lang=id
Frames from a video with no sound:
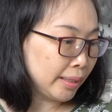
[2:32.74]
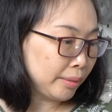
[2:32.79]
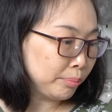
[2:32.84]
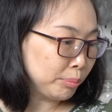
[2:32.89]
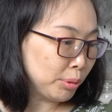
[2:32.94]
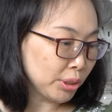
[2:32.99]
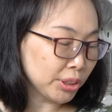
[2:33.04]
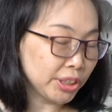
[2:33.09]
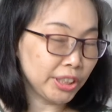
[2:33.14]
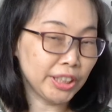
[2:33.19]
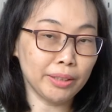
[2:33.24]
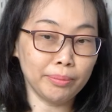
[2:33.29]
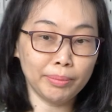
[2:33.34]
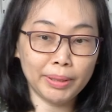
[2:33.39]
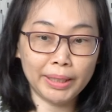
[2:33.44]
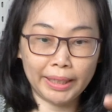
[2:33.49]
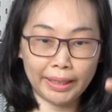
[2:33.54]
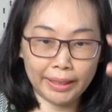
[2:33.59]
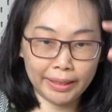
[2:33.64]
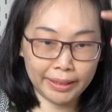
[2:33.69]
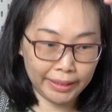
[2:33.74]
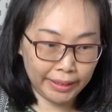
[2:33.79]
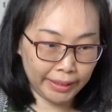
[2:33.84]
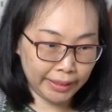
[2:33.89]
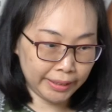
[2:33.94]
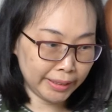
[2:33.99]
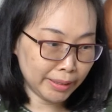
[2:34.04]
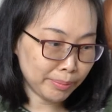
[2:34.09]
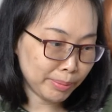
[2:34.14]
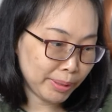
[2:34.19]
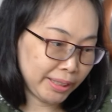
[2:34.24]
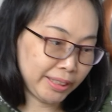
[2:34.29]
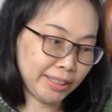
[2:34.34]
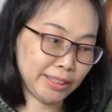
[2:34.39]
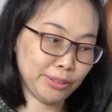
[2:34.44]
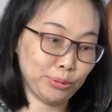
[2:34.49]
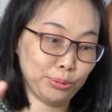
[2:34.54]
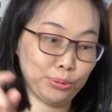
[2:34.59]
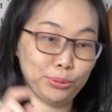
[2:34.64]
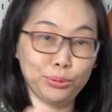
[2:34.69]
Unboxing yang mana? Ya, ini apa
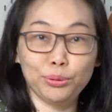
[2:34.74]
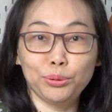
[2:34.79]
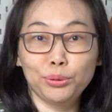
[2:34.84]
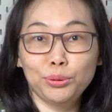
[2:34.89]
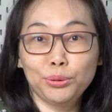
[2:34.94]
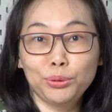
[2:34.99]
ini dulu?